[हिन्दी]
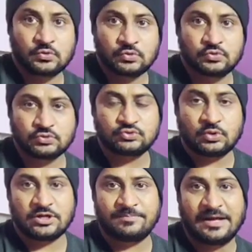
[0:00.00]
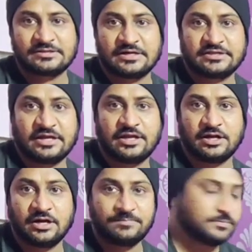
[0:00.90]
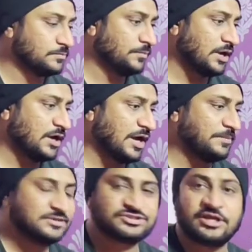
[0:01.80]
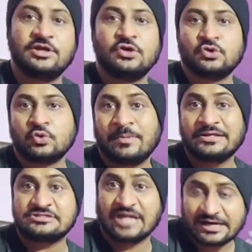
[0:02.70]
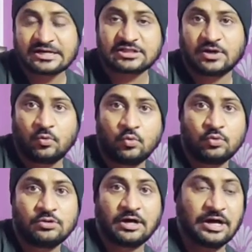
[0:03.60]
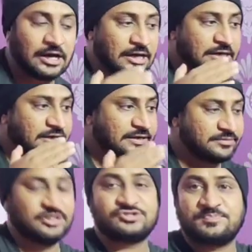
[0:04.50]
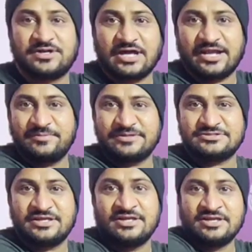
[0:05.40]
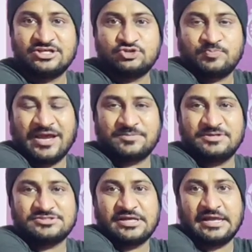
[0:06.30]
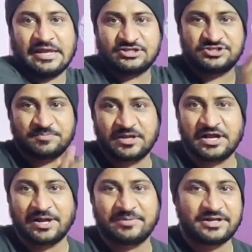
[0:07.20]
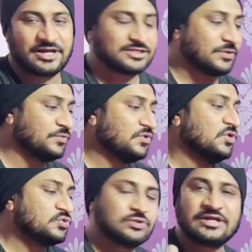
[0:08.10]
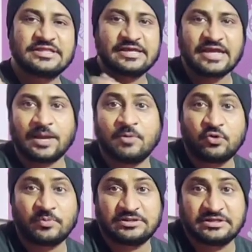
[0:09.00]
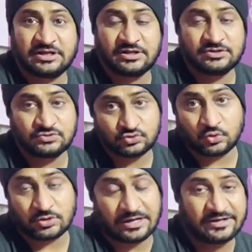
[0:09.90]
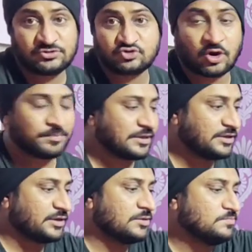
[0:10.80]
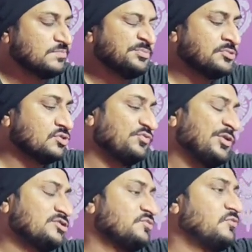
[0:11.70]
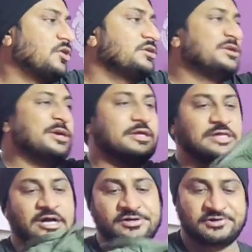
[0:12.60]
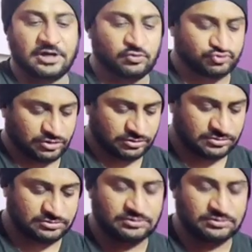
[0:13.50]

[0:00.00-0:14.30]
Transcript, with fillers: तो दोस्तों अगर बात करते हैं अब ना गारमेंट्स की तो मैं स्टार्ट करता हूँ इस पिटारे में से इस बैग में से एच एन एम की गारमेंट निकालता हूँ तो देखते हैं क्या अमाउंट बनती है जो करंट शॉपिंग की है तो फर्स्ट ऑफ ऑल ये था ट्राउज़र